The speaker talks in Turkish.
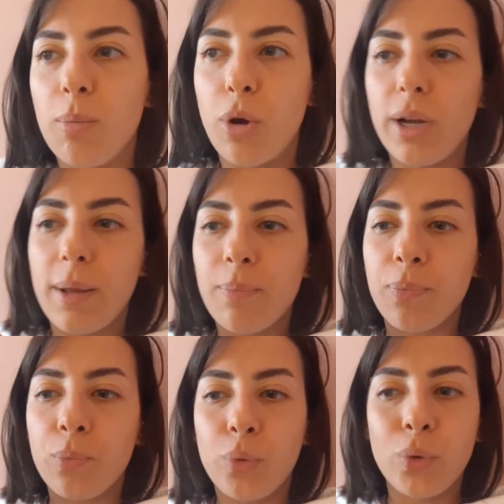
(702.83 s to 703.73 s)
Böyle
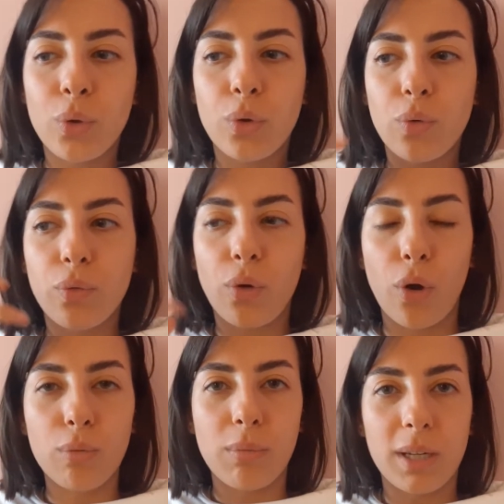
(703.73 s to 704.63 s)
büyük
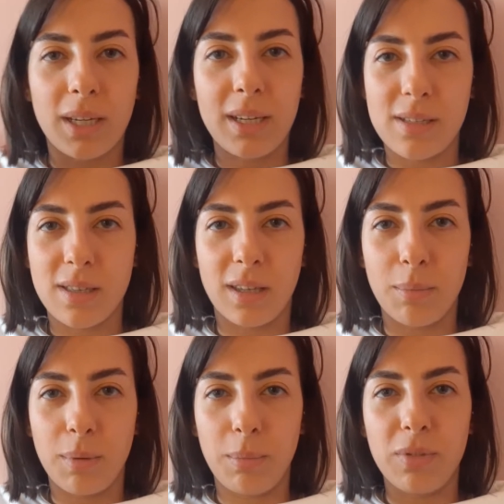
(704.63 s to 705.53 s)
fön makinesi
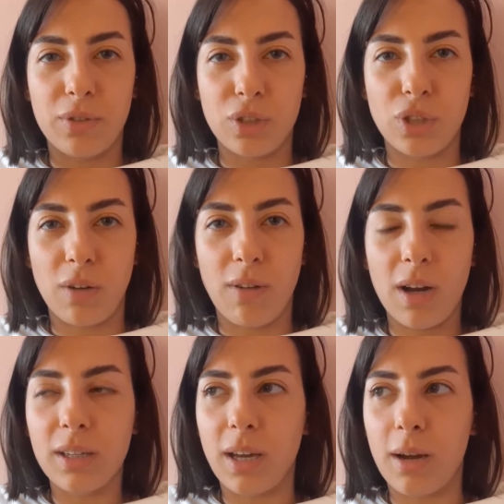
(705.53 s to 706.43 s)
gibi bir fırça
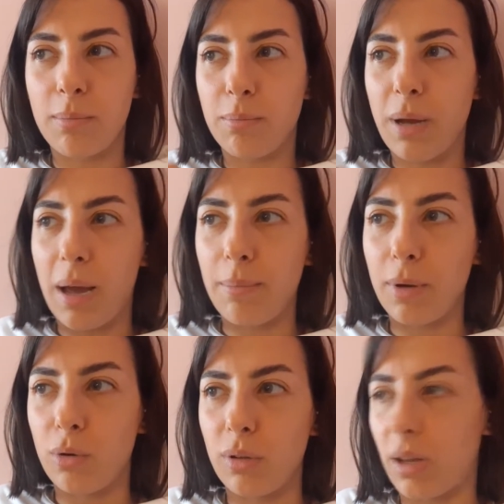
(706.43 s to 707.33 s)
var ya pembe
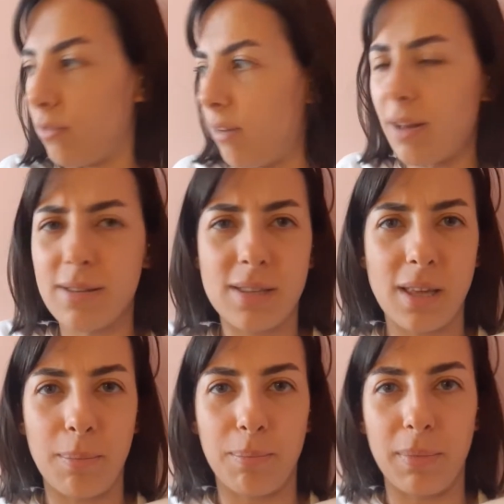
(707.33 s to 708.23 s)
olan One
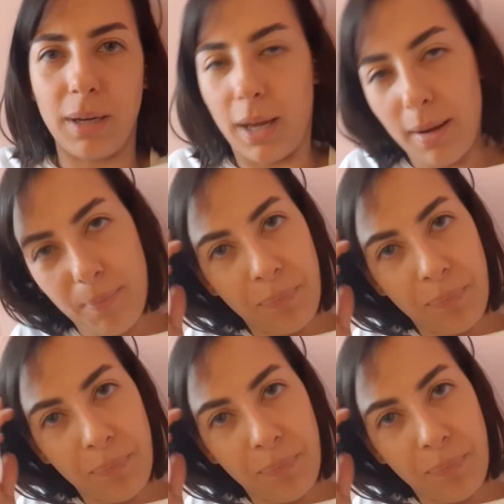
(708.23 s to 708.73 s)
Step mi ne?